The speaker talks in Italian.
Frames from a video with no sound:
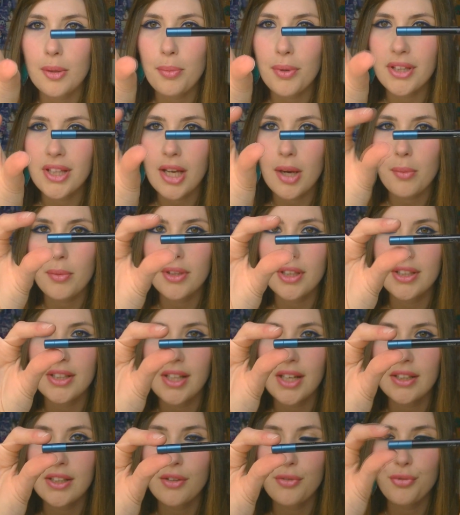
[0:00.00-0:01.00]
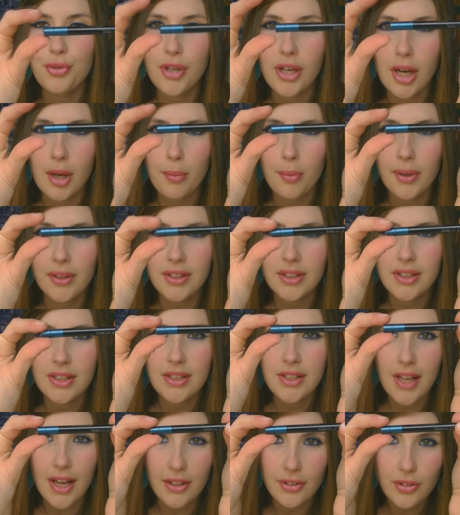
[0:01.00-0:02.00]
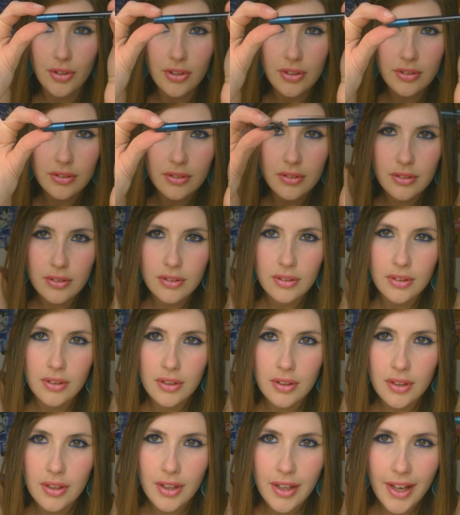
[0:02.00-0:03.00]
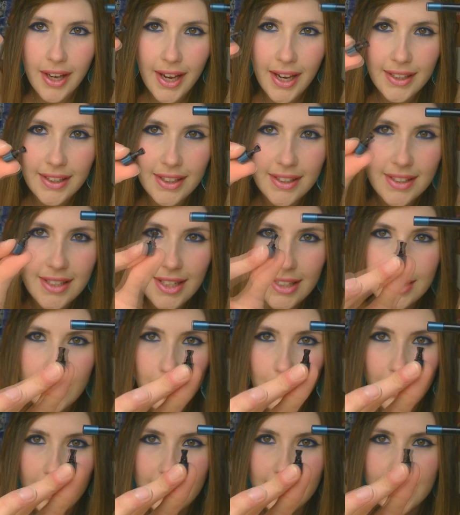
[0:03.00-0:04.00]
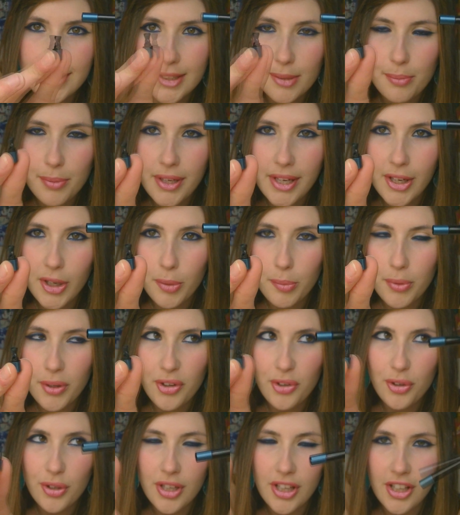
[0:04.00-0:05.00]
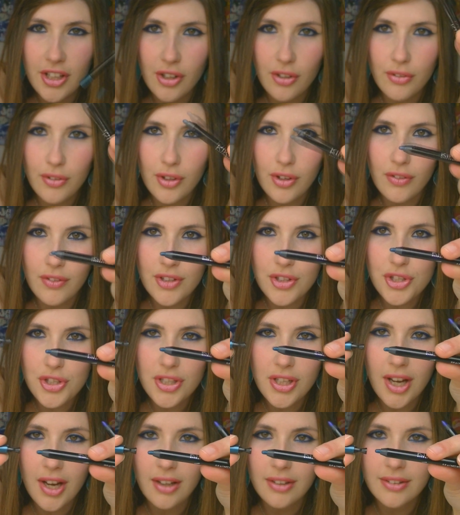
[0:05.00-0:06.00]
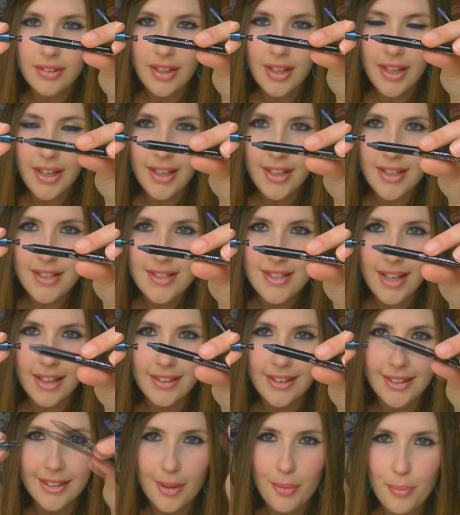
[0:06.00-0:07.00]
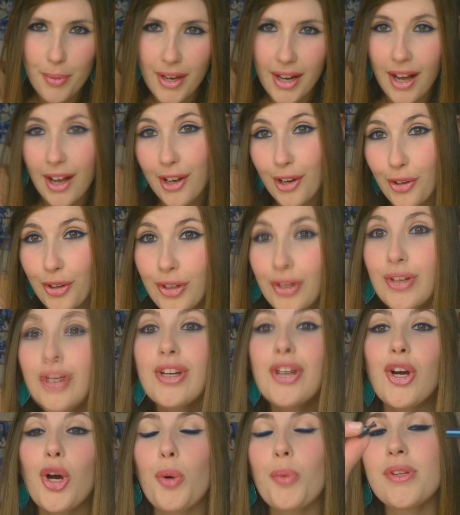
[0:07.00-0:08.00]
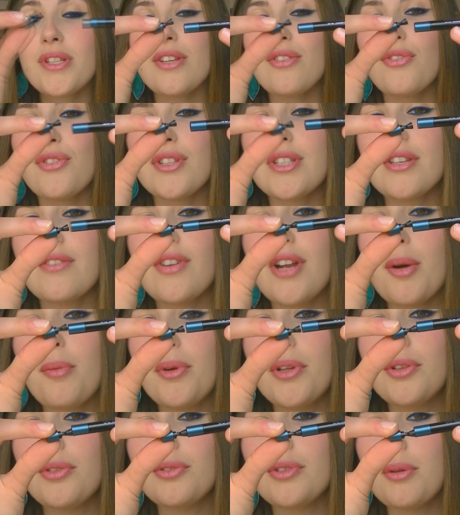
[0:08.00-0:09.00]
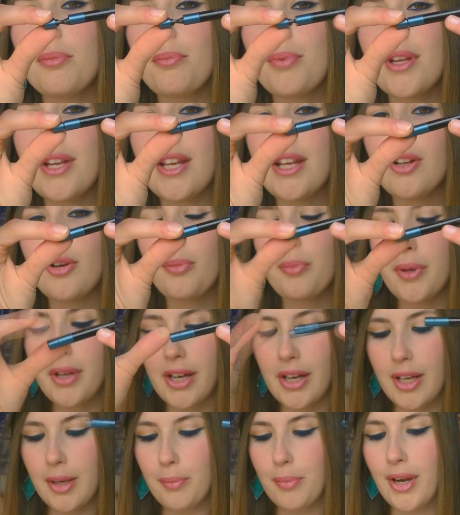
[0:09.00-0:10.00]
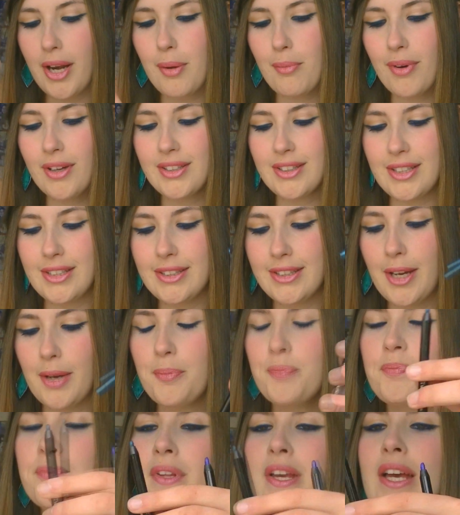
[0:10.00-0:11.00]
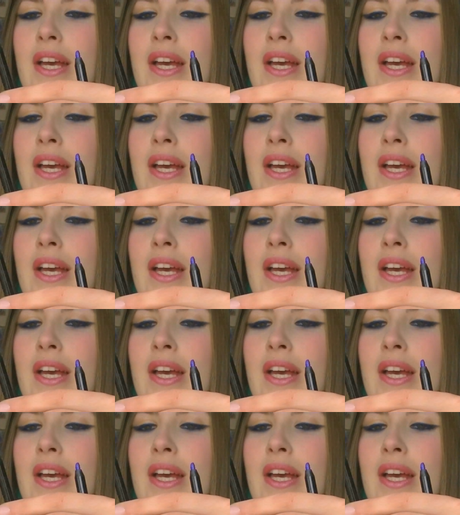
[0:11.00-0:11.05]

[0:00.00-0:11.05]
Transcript: praticamente tirate fuori la parte di dietro ed è direttamente il temperino piccolino, ve lo avvicinate e iniziate a temperarlo, come se fosse veramente un temperino per, per le matite.